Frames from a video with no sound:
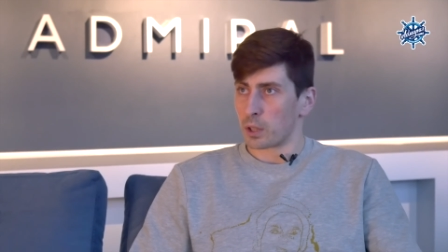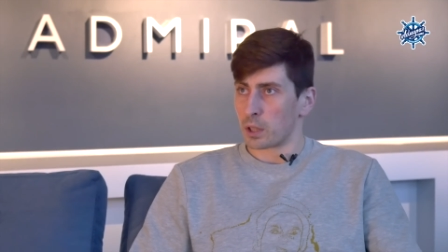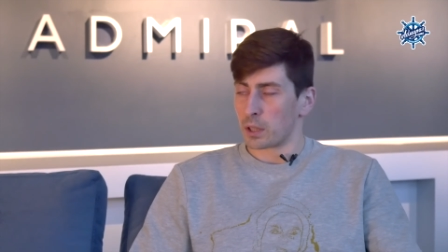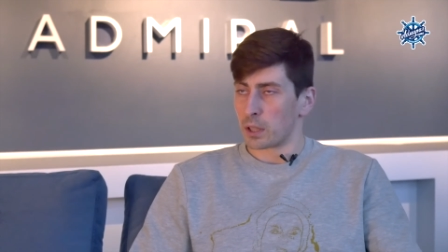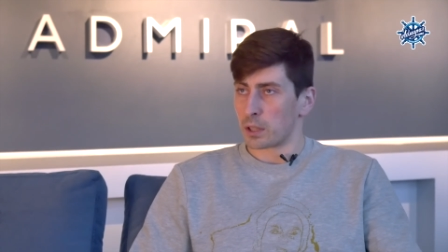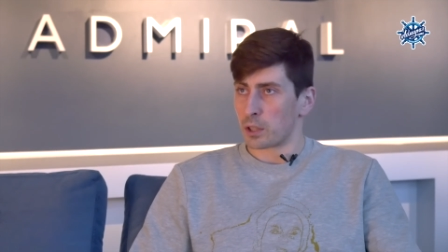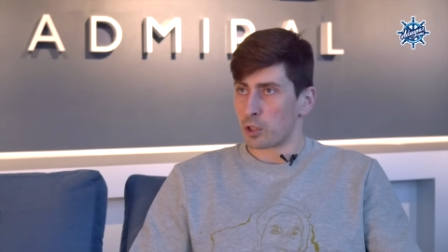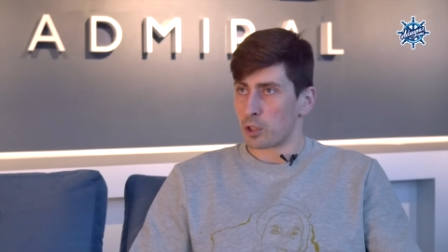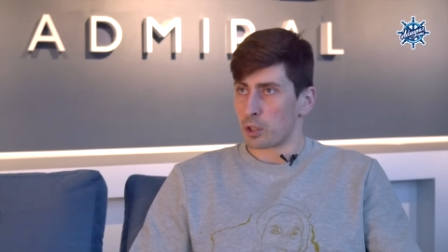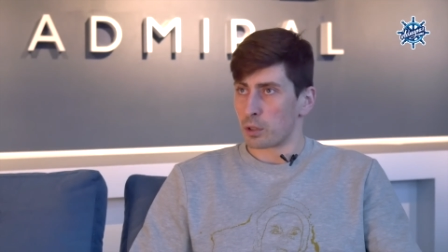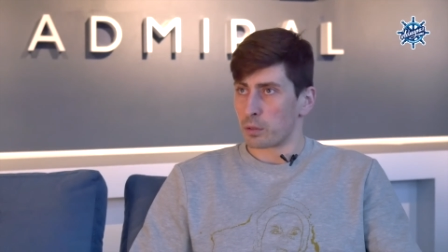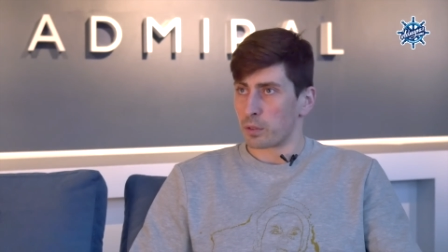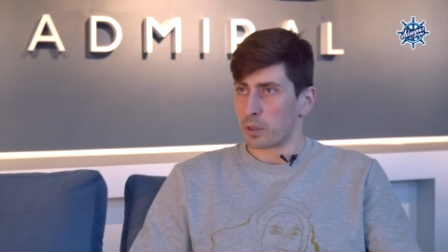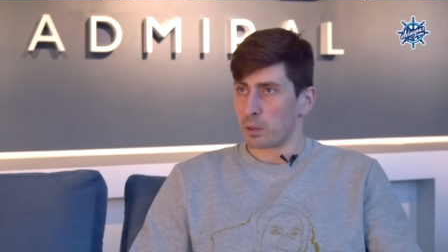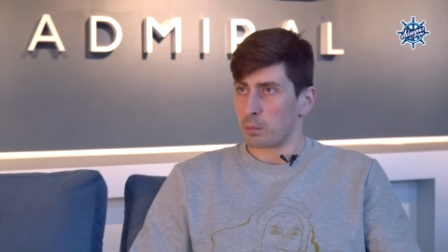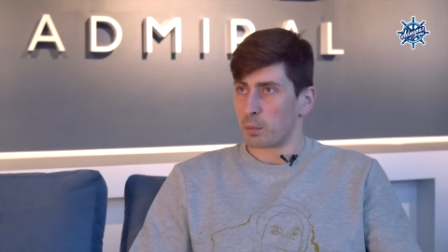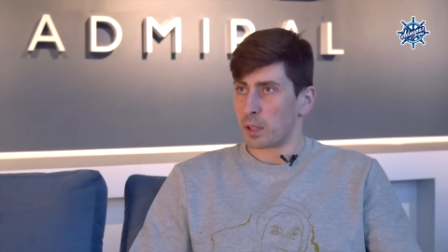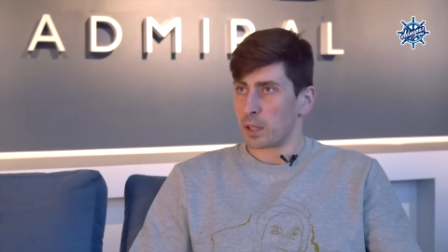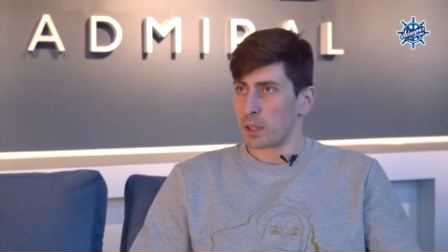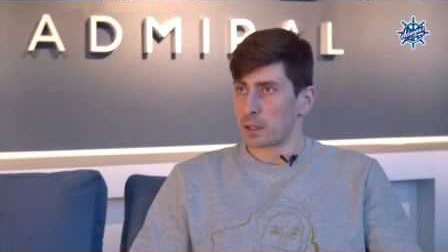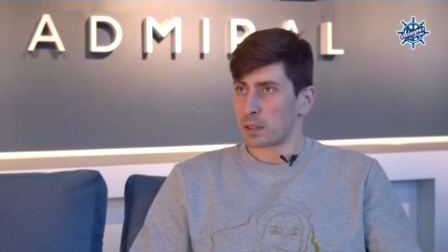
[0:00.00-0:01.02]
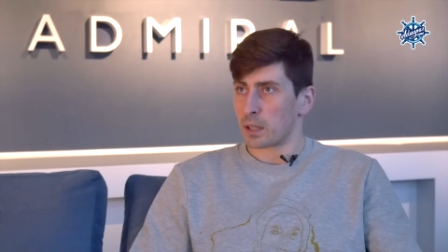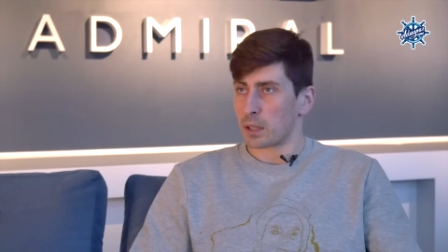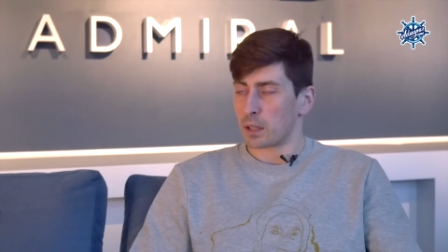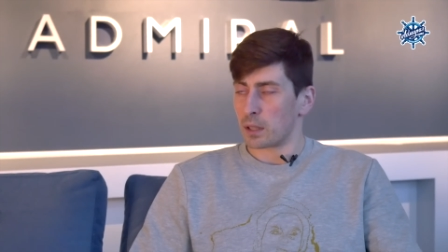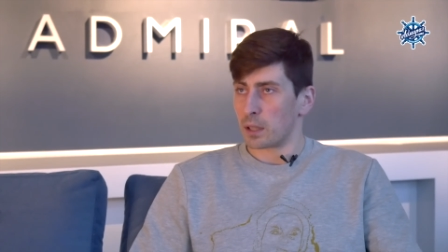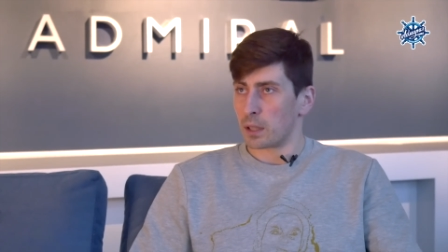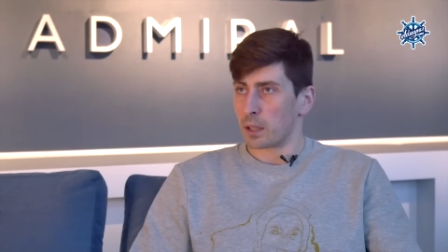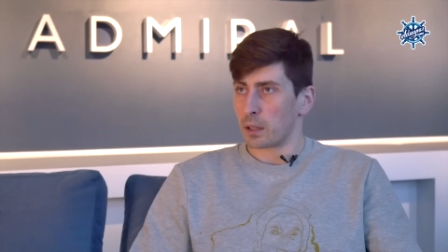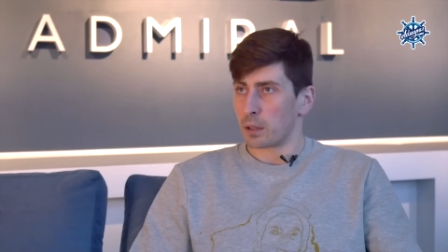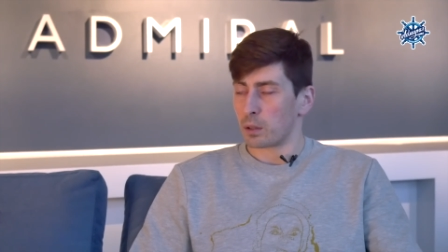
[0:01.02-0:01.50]
Глазачев и Мерескин,
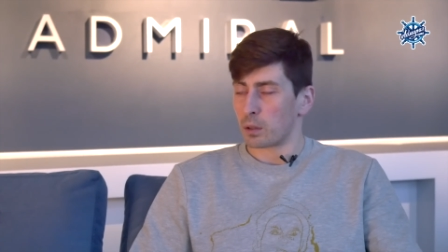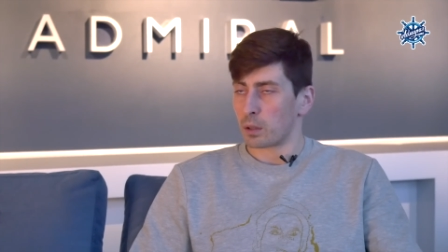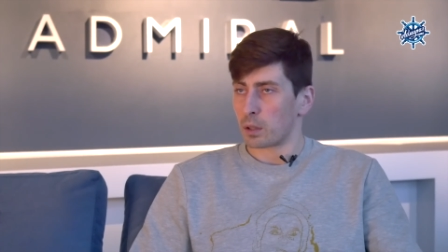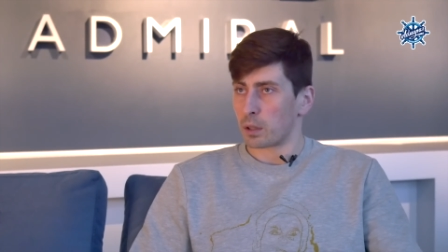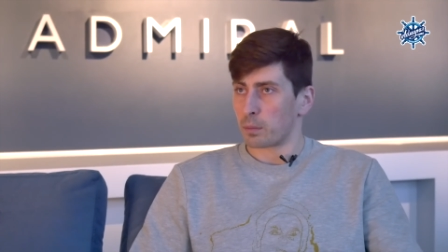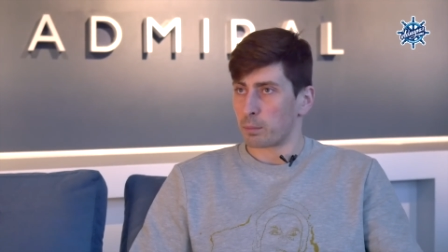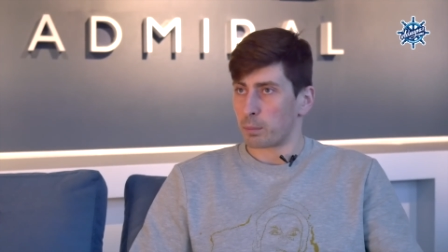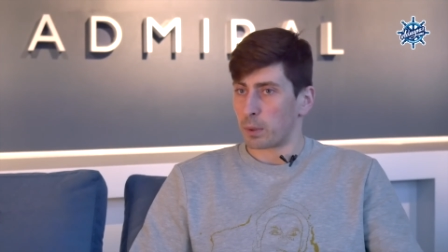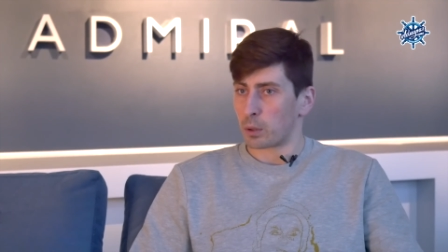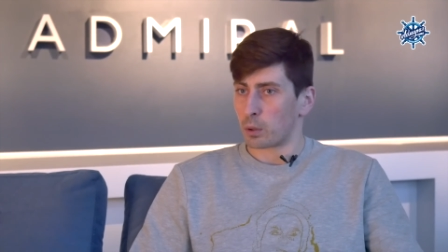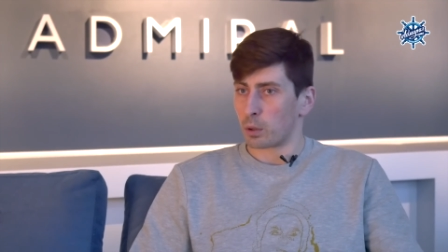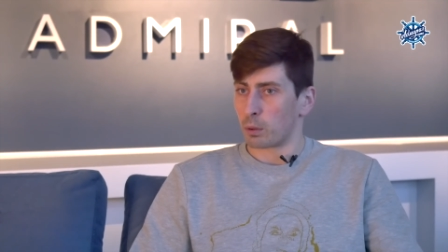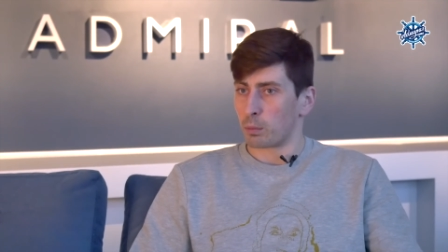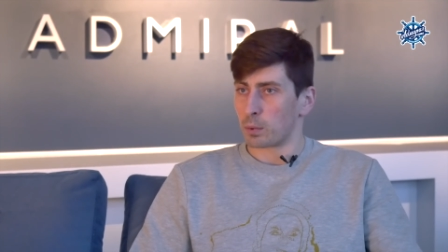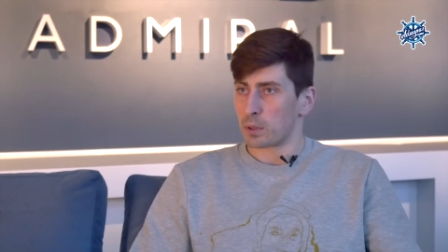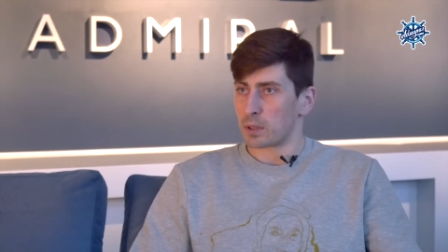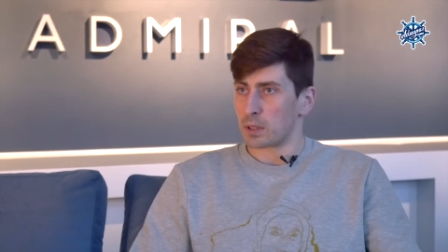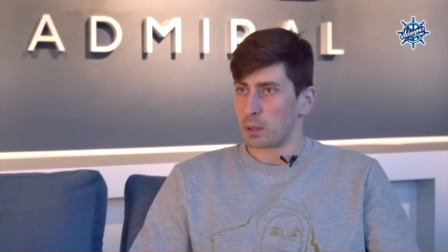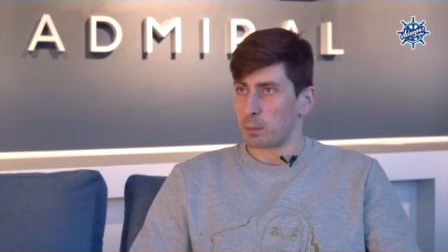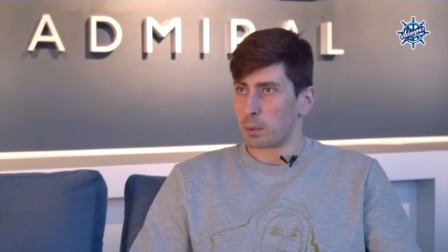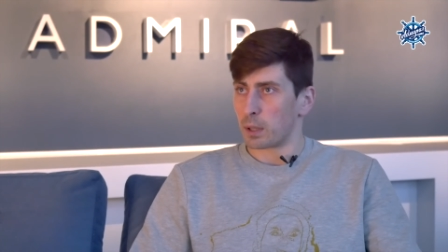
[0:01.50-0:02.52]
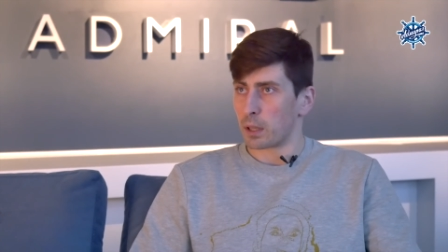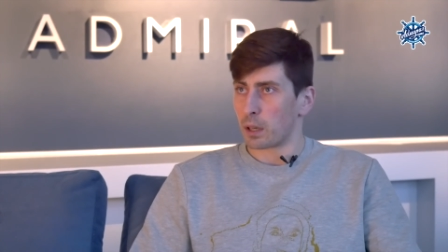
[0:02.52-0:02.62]
да, потом с ними